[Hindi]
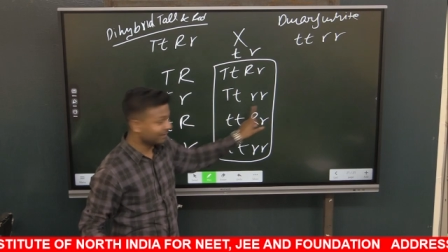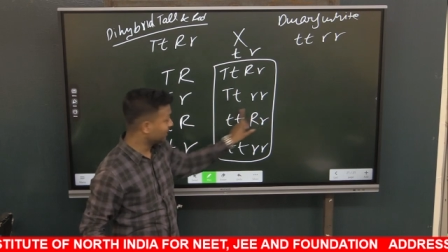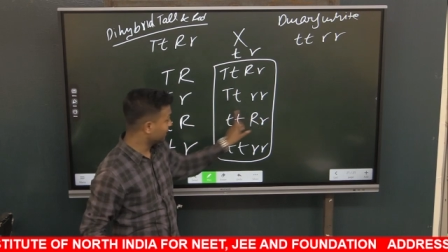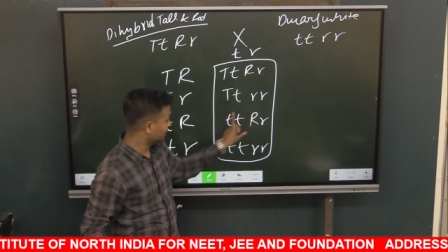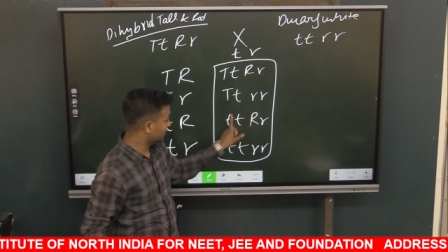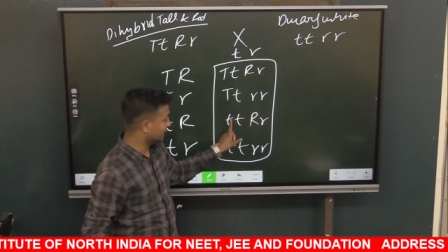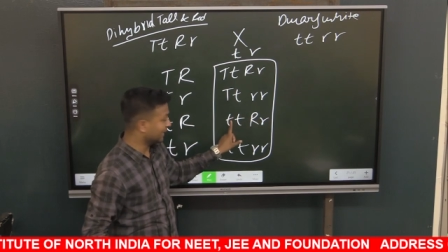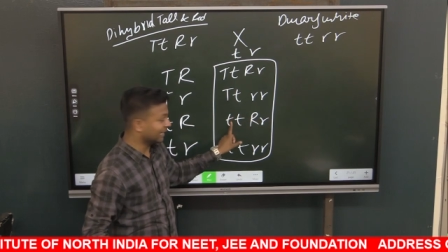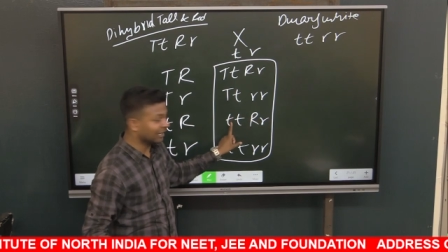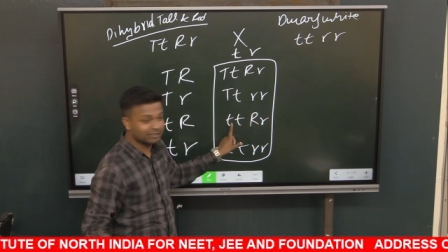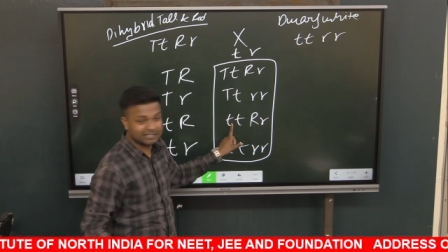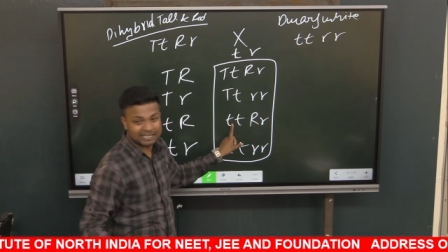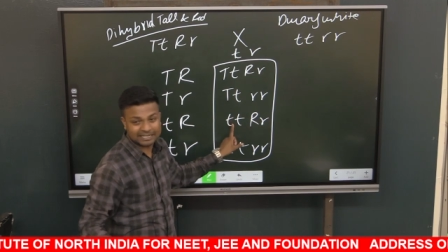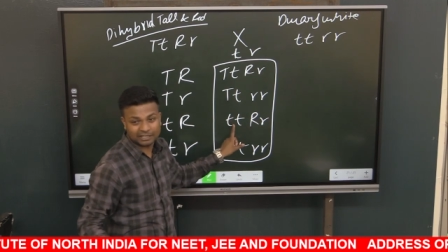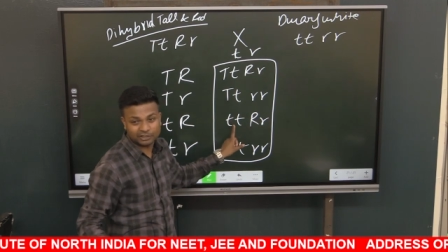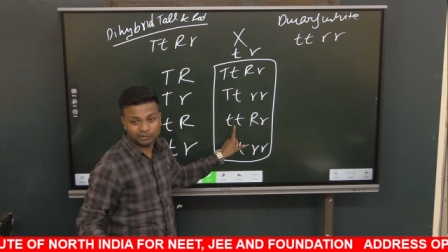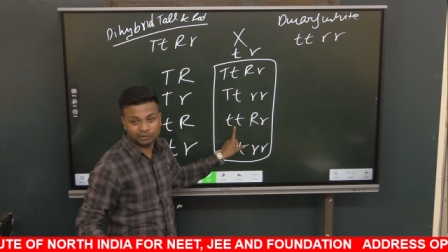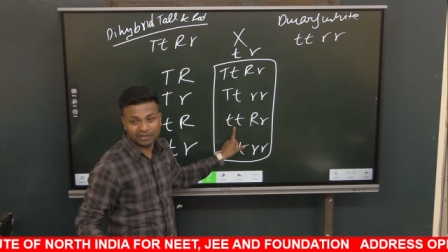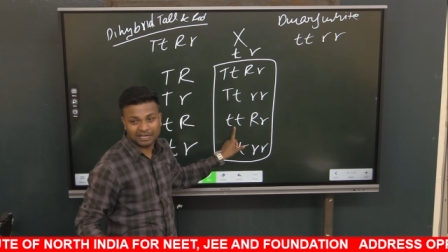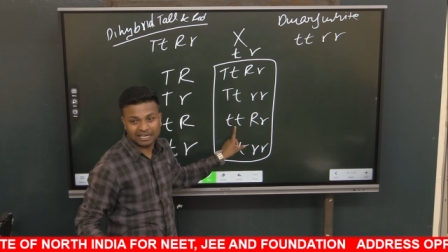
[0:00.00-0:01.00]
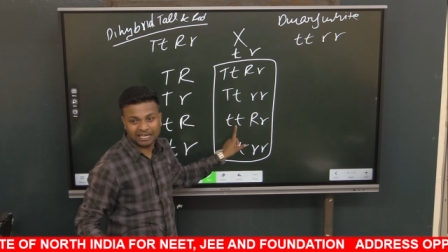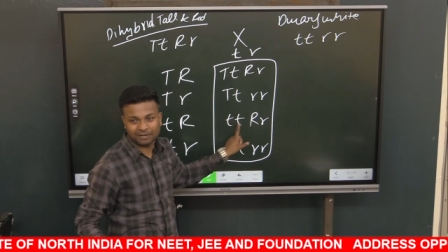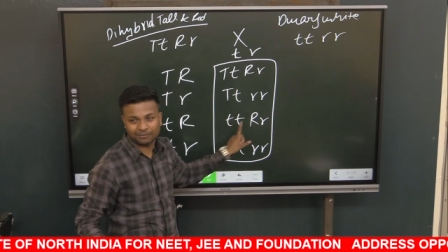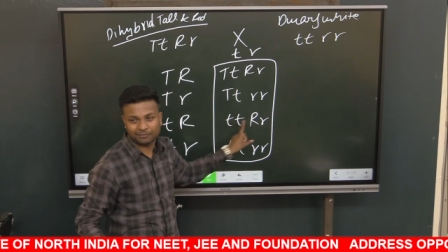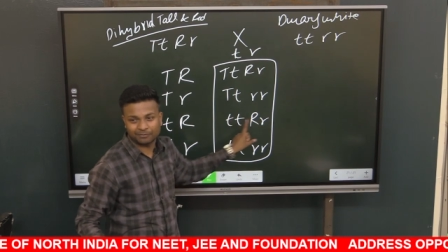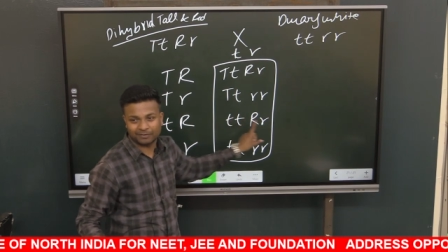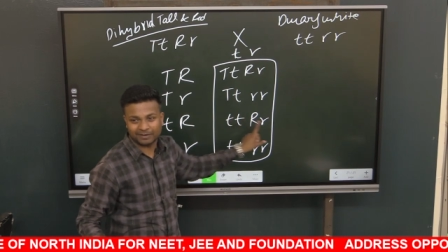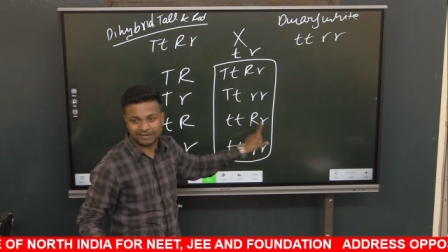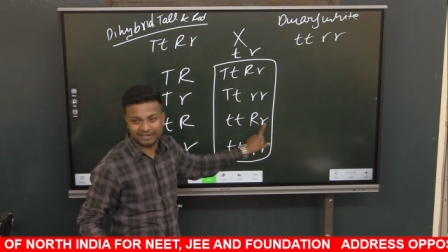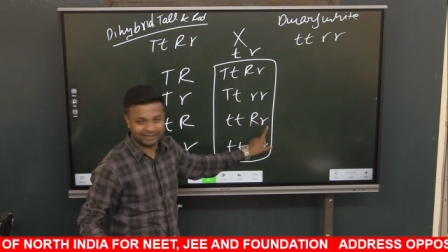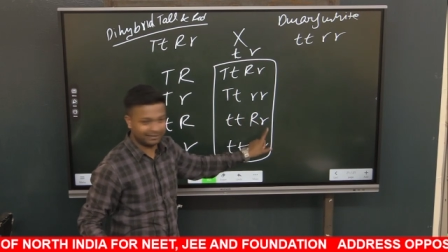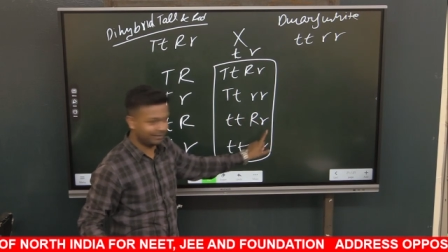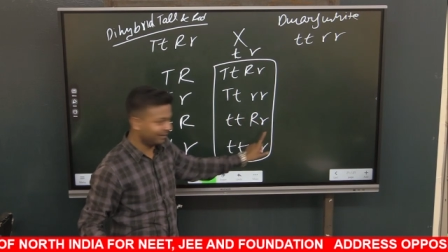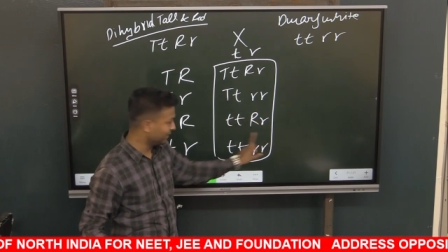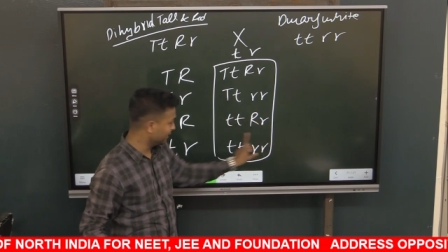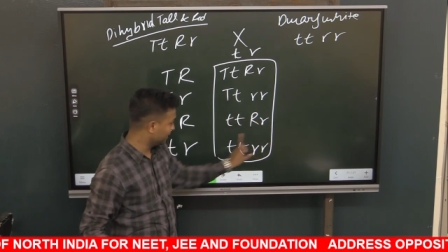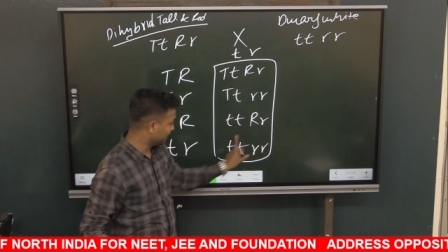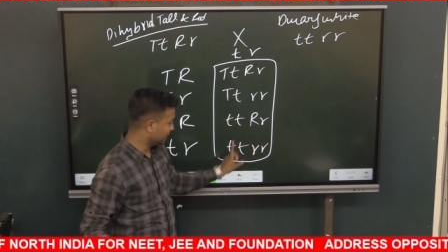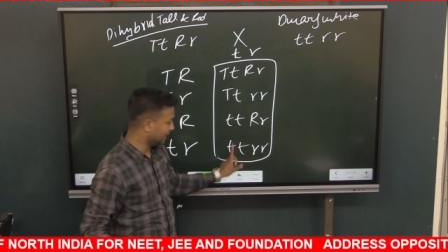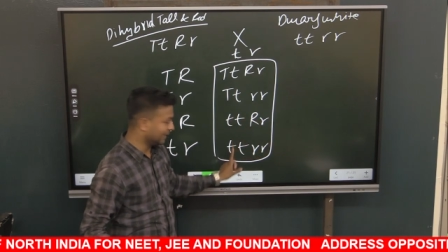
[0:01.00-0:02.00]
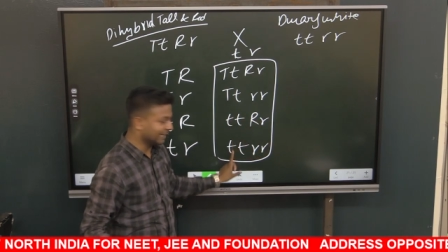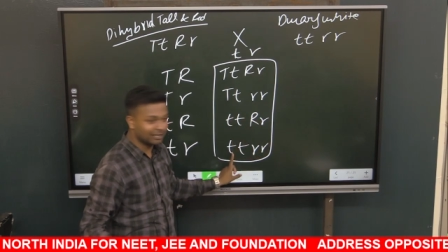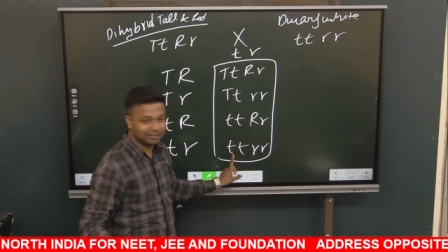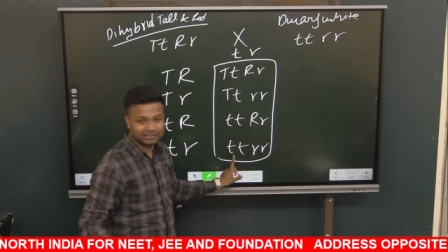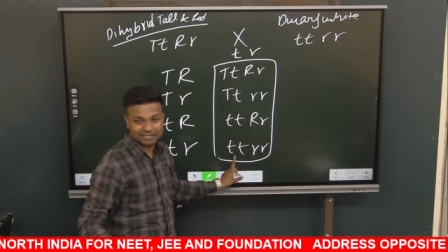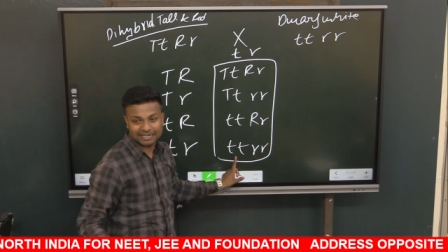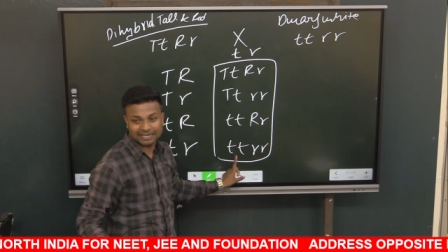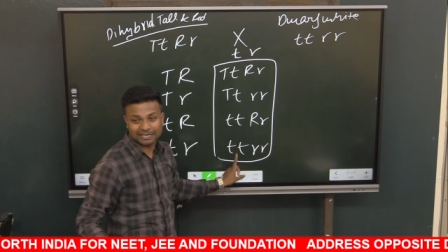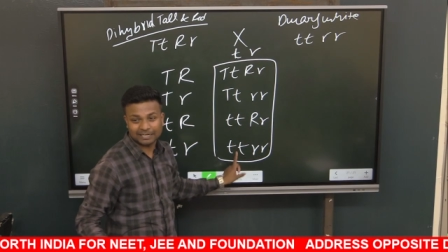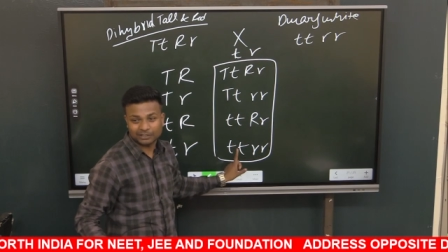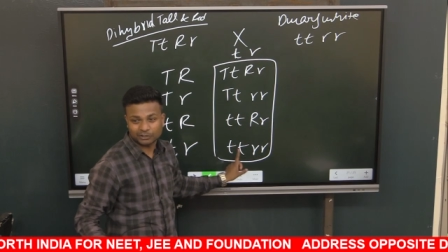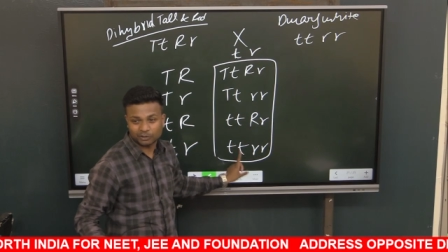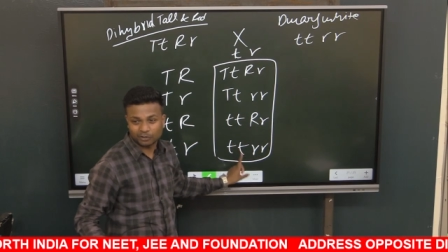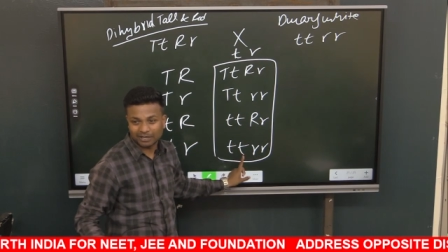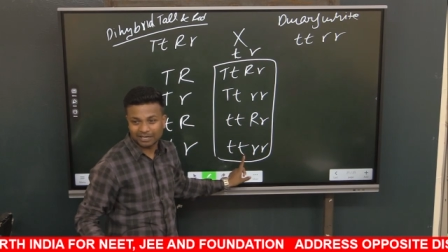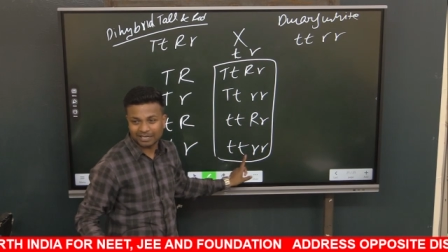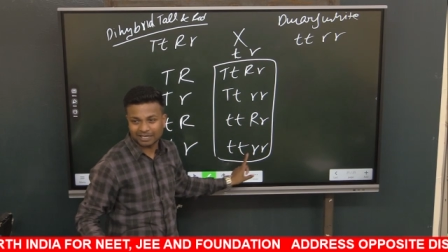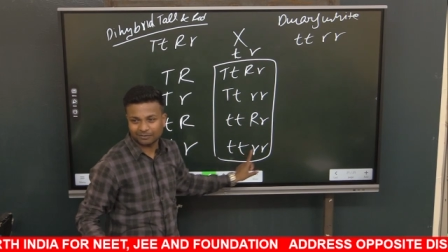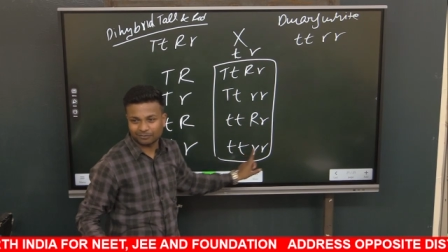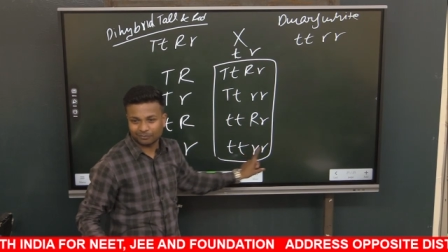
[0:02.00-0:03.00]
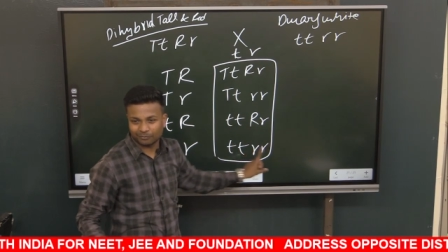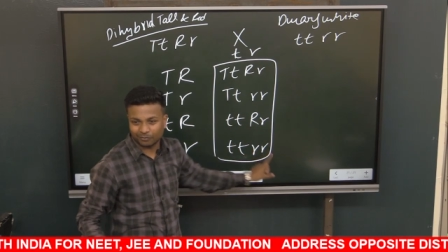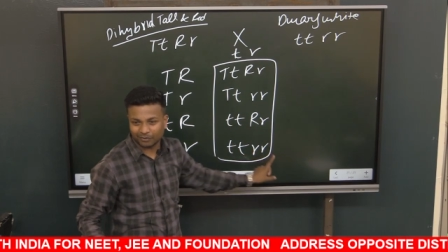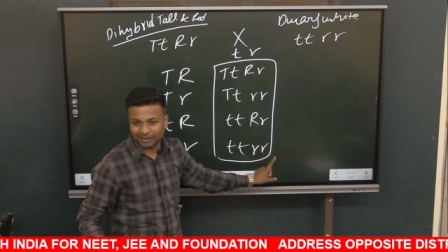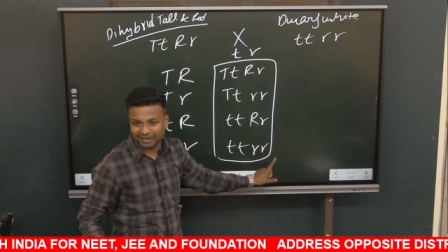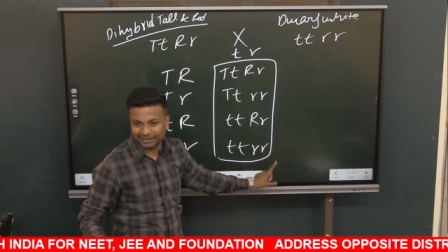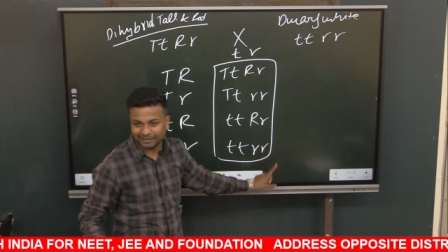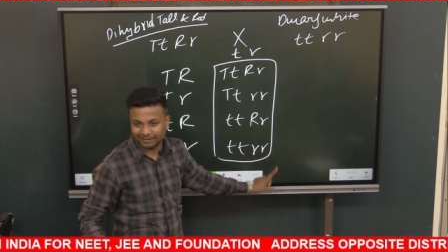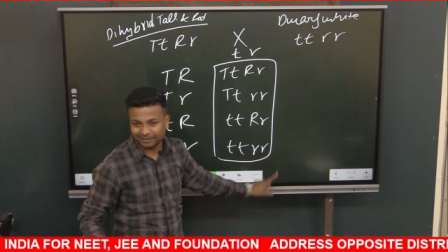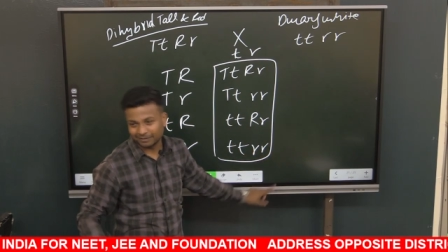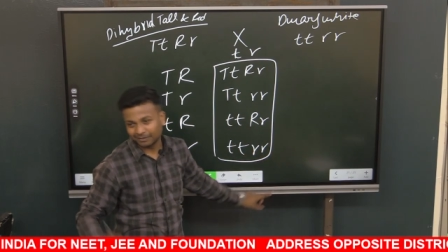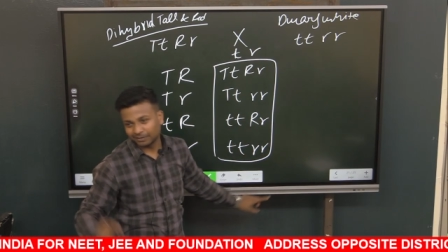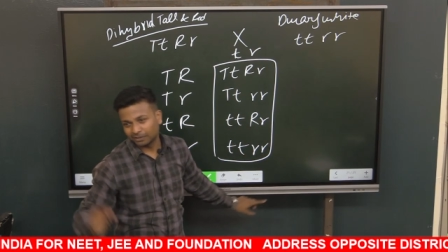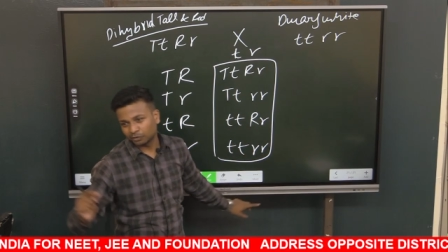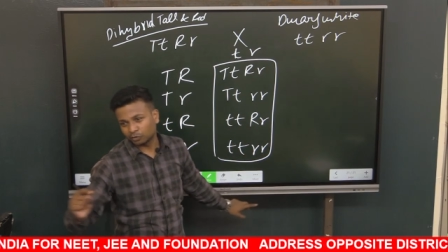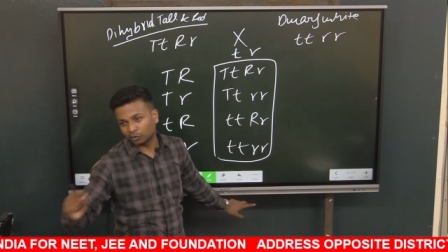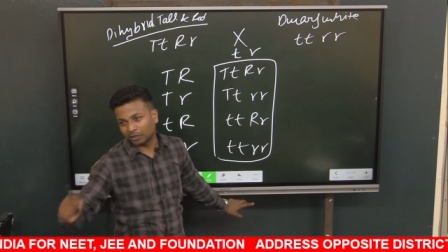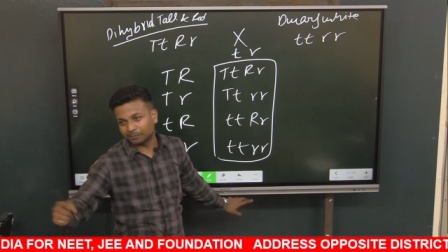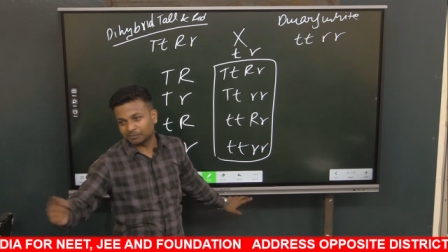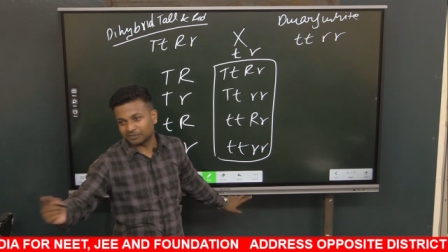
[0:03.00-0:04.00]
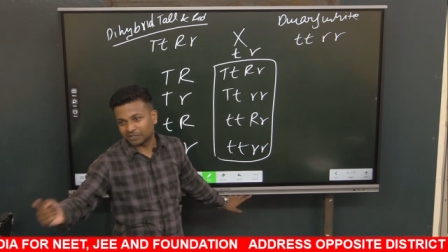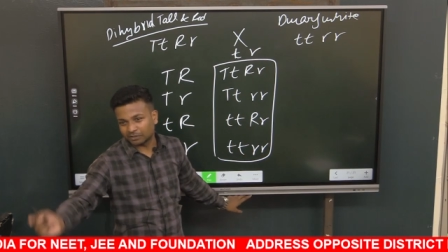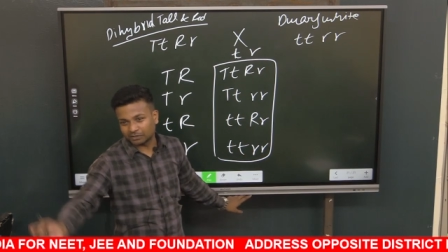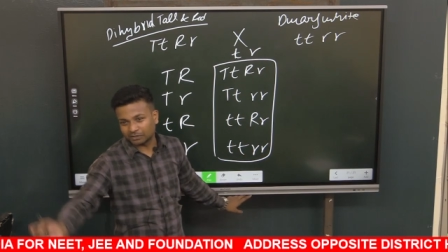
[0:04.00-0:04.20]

ये क्या हो जाएगा डॉर रेड ये क्या हो जाएगा डॉर व्हाइट तो आपसे